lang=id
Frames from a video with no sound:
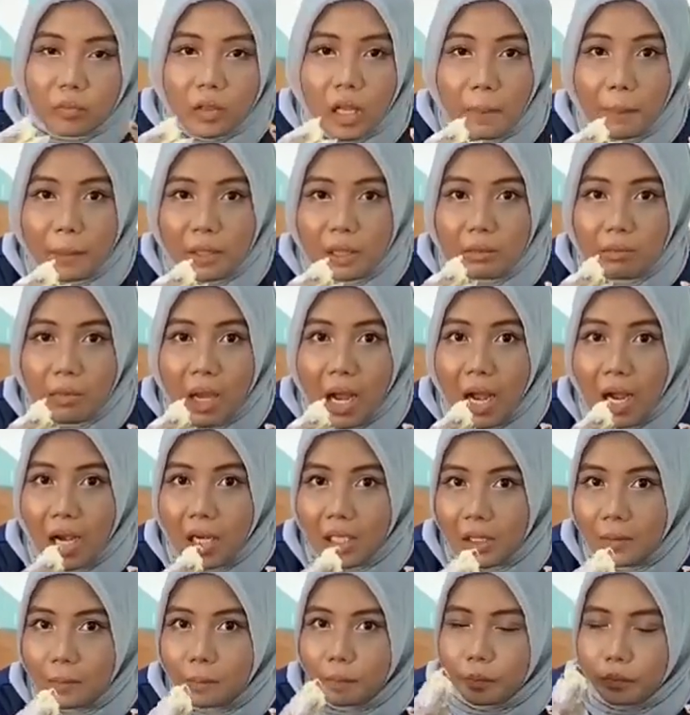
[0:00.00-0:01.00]
dapat
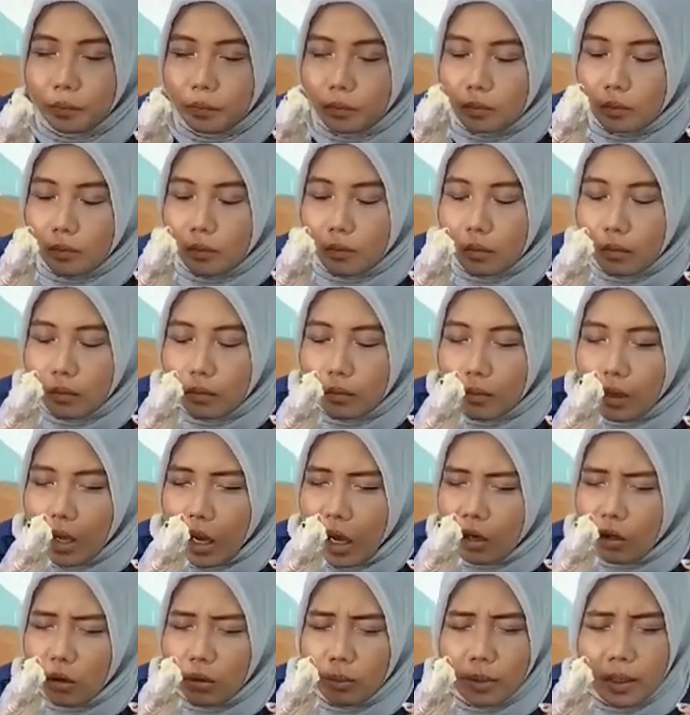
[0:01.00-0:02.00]
banget
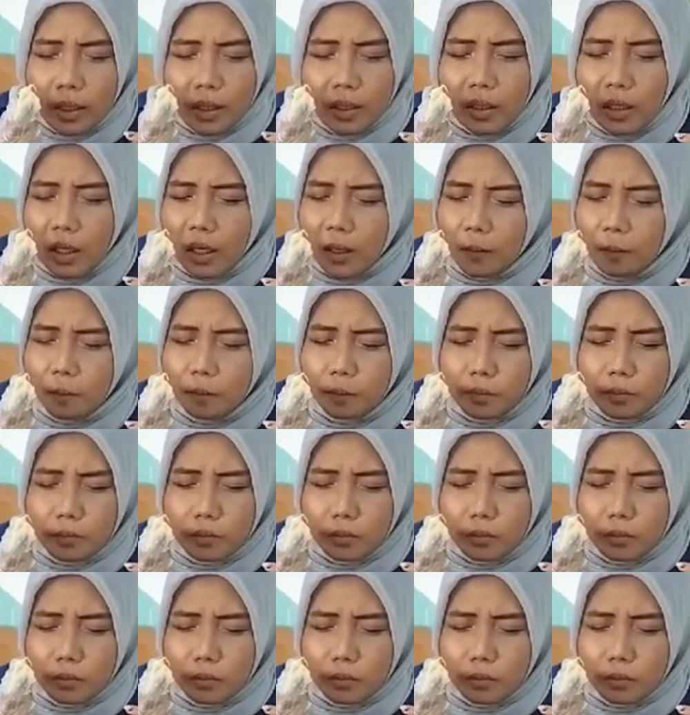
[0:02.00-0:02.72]
aromanya